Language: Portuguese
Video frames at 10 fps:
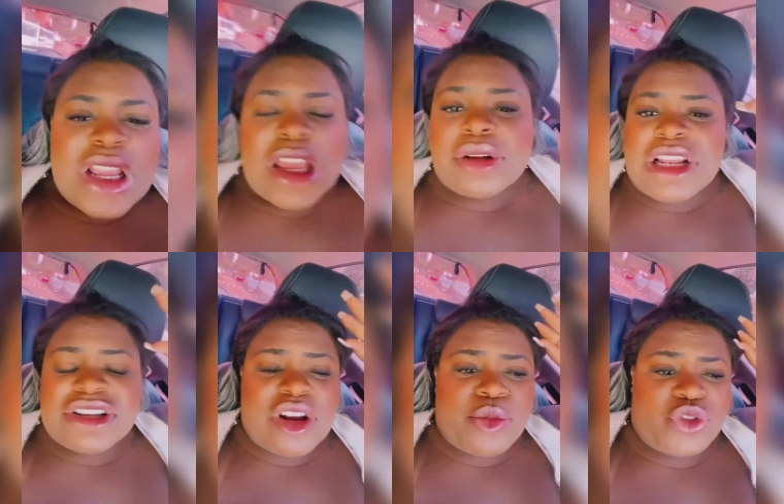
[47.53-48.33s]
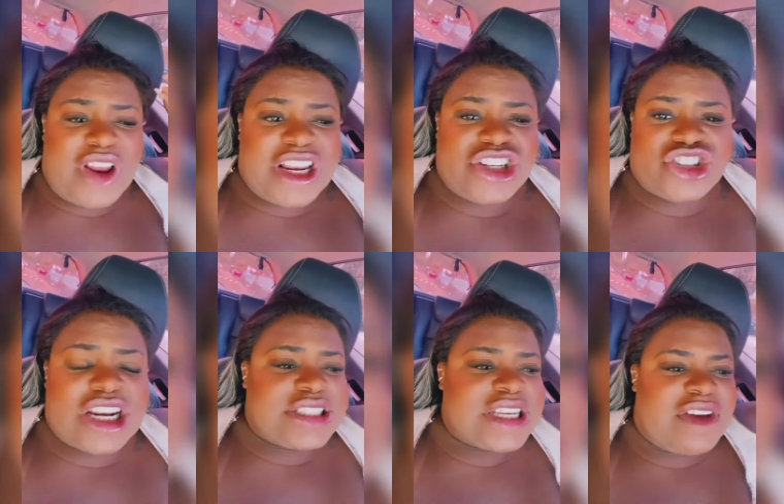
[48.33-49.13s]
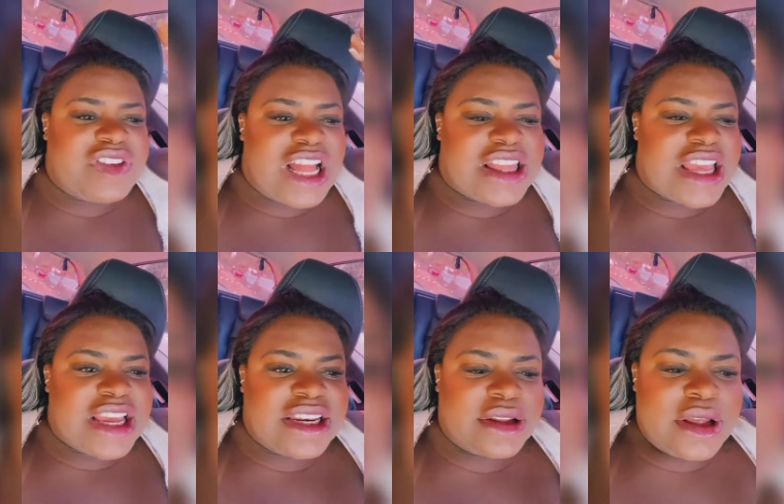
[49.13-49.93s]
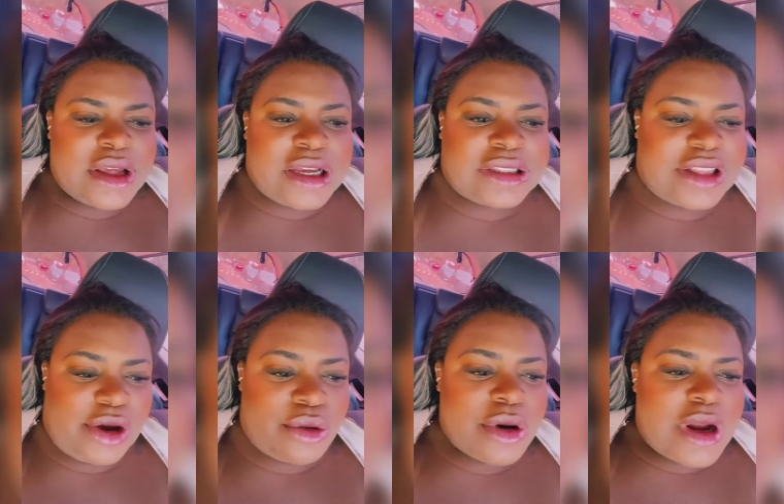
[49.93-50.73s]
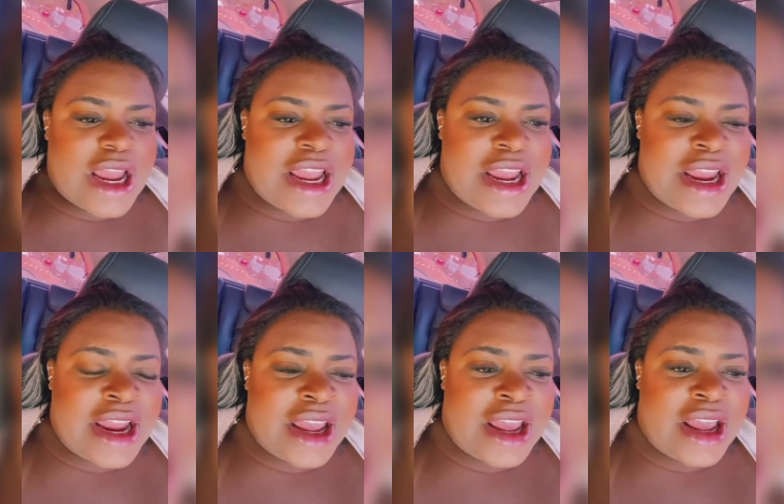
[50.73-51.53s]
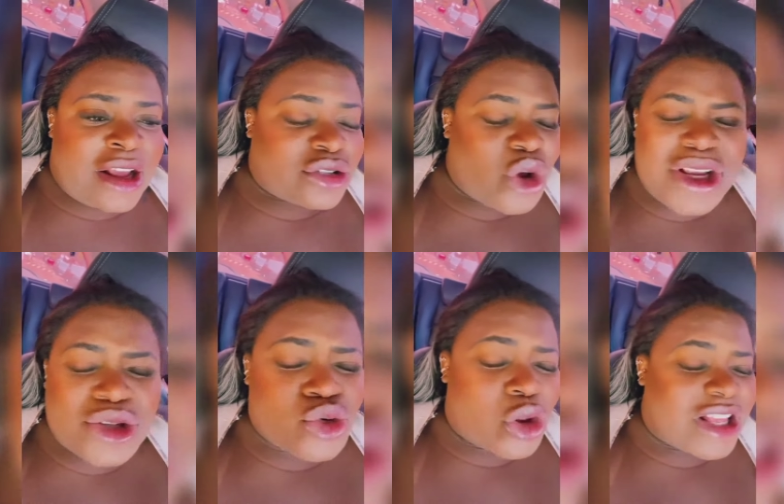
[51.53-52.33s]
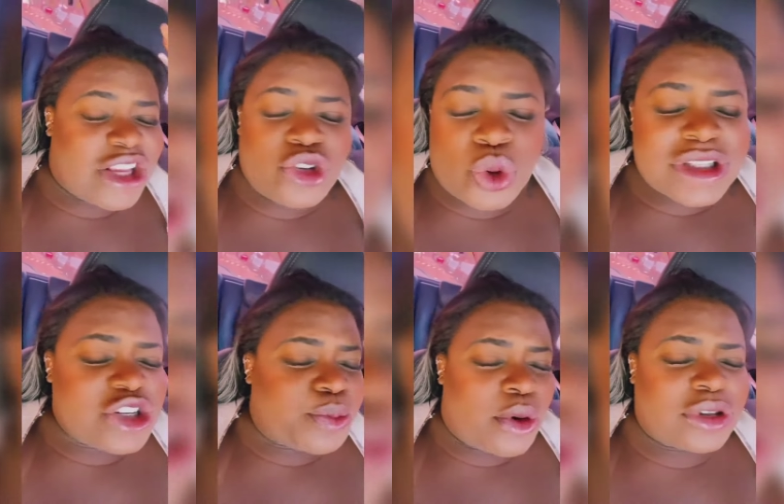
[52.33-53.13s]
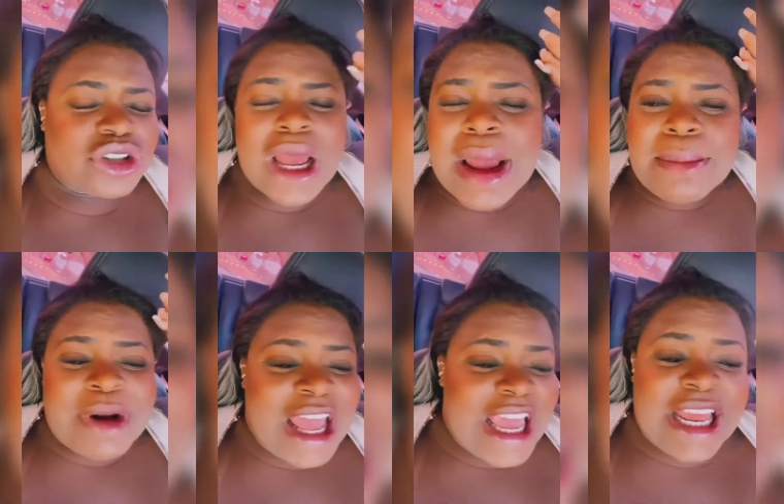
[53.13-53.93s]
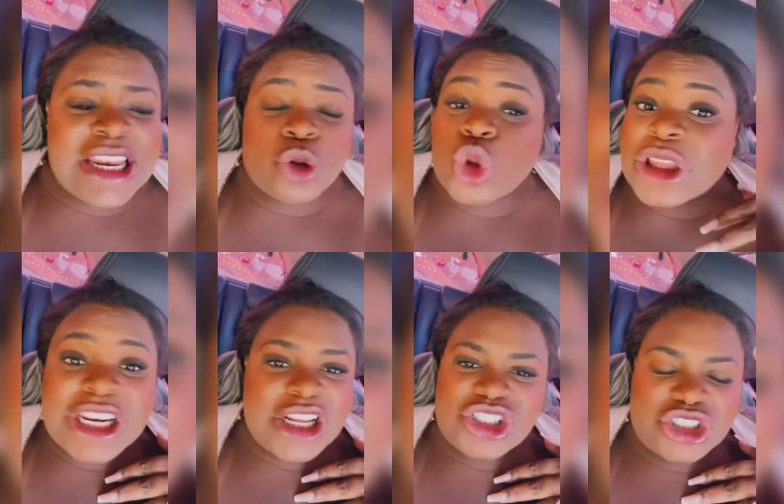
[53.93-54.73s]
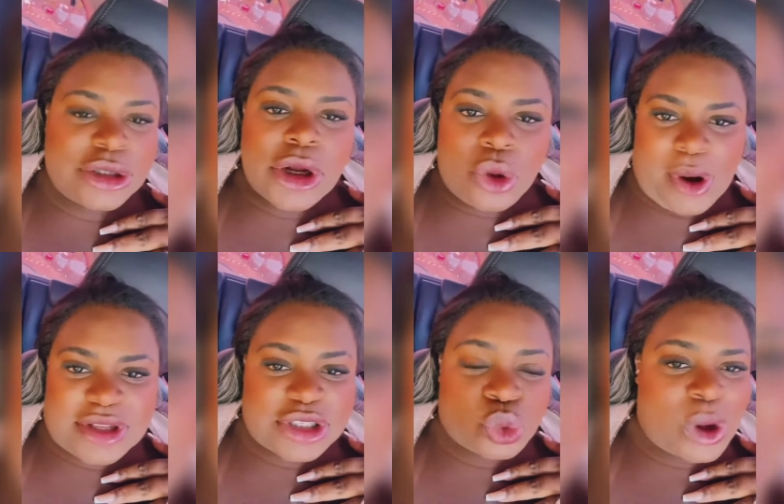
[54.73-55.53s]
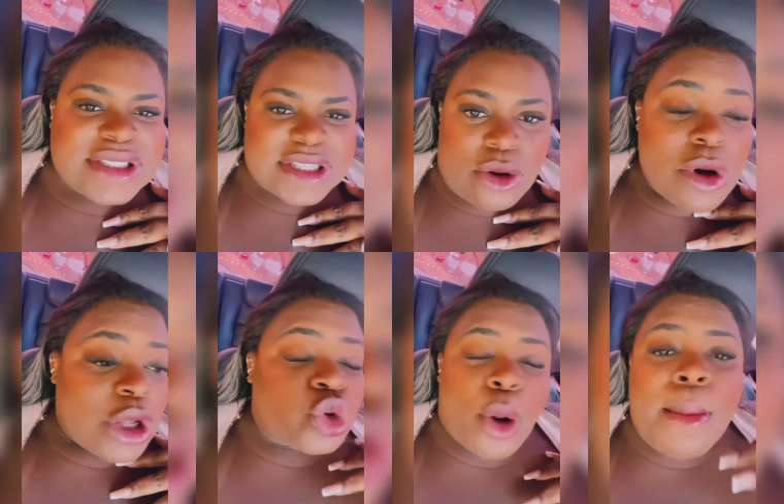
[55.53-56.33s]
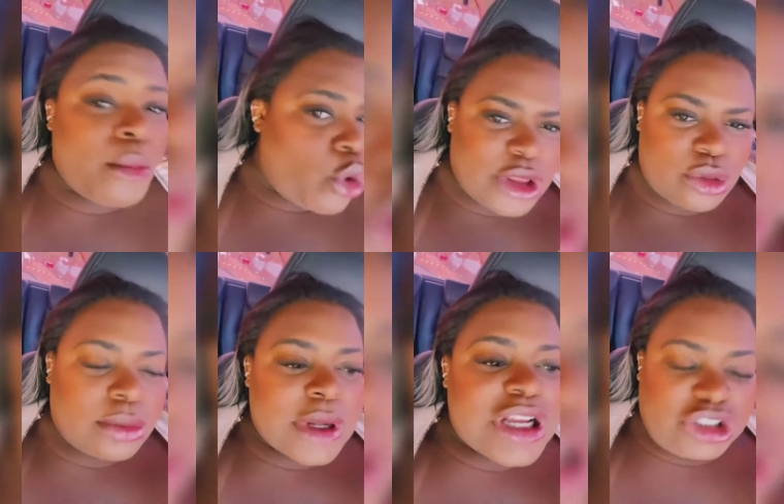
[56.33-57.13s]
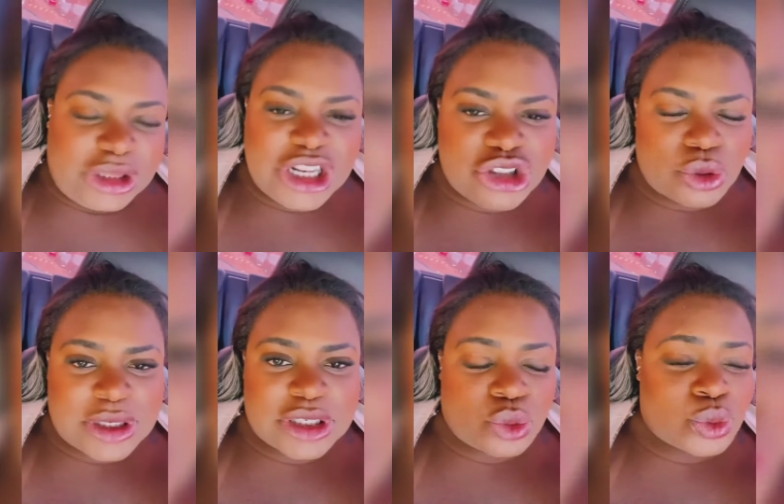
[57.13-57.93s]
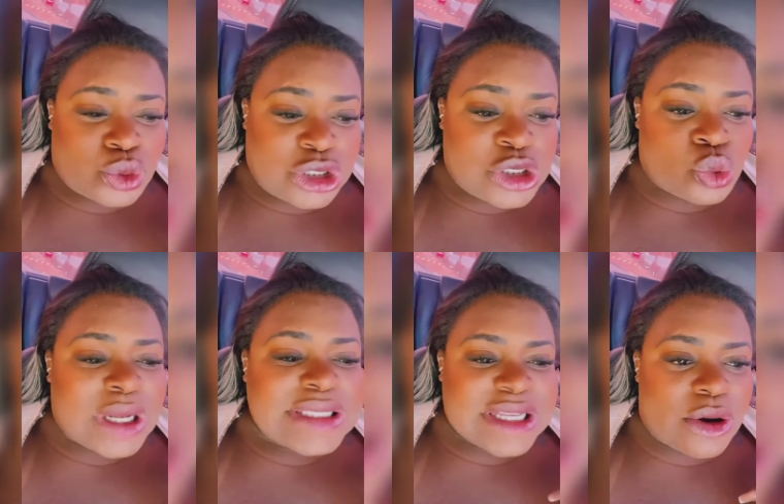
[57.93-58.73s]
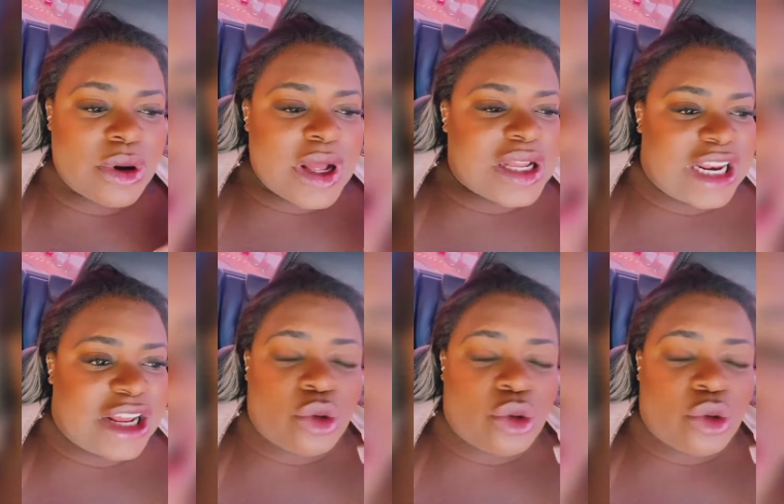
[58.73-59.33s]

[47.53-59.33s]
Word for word: Quero que ele seja muito feliz, que ele siga a vida dele, entendeu? É, é só isso, só desejo coisas boas para ele. Eu tô triste com essa situação, tô muito triste com essa situação, né?